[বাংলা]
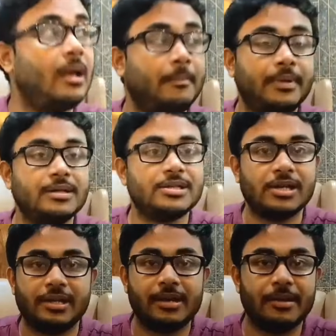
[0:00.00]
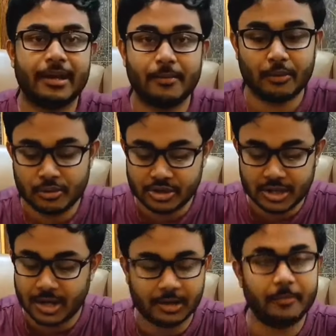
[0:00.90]
অ্যাম্বিয়েন্স সেদিকে দেখে মনে
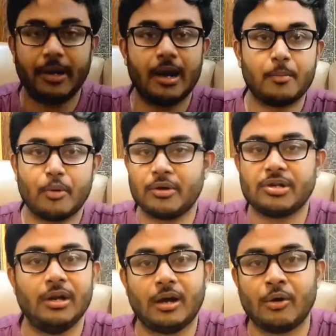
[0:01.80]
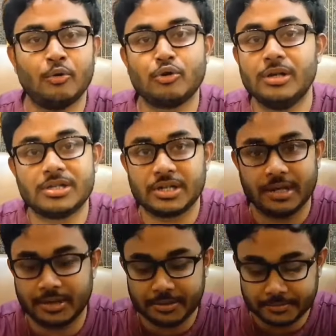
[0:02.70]
হচ্ছে হাতে বিরিয়ানি মনে হচ্ছে লখনৌ চলে এসেছি
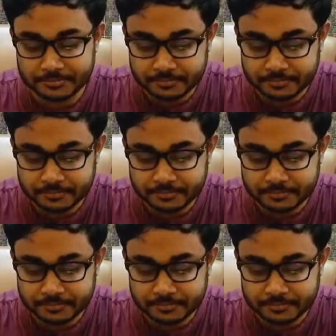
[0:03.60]
খেতে